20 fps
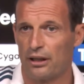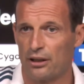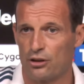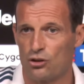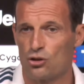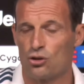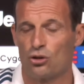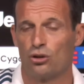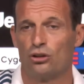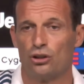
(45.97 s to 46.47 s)
che
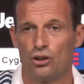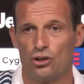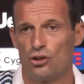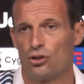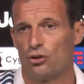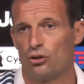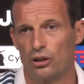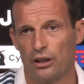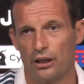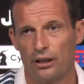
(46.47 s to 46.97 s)
ci sono dei
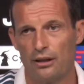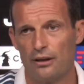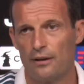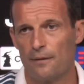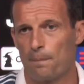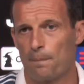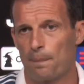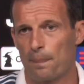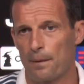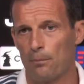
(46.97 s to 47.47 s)
gironi
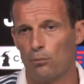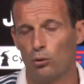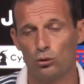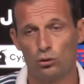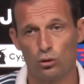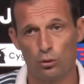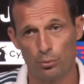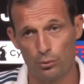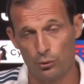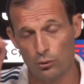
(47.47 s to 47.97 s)

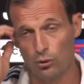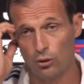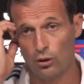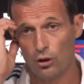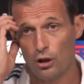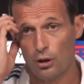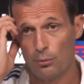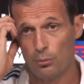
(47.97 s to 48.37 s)
molto più,